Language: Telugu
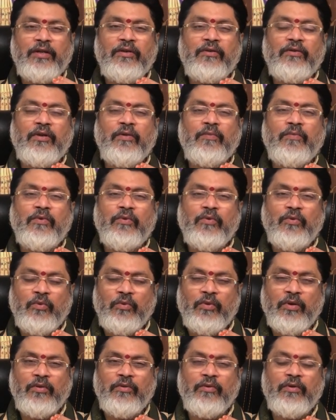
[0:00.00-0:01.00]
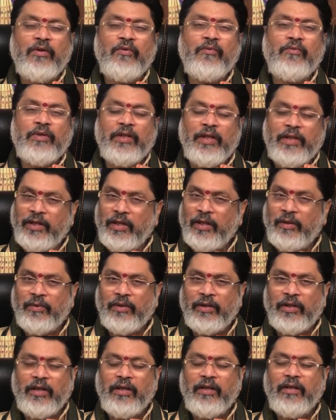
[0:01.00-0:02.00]
అనుగ్రహము గురువు అనుగ్రహం ఉన్నది
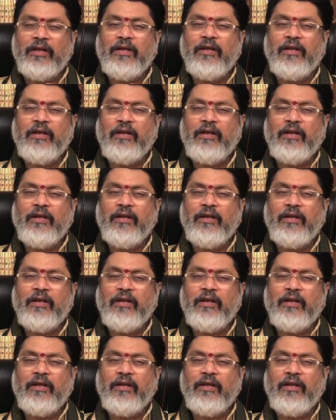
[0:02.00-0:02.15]
కాబట్టి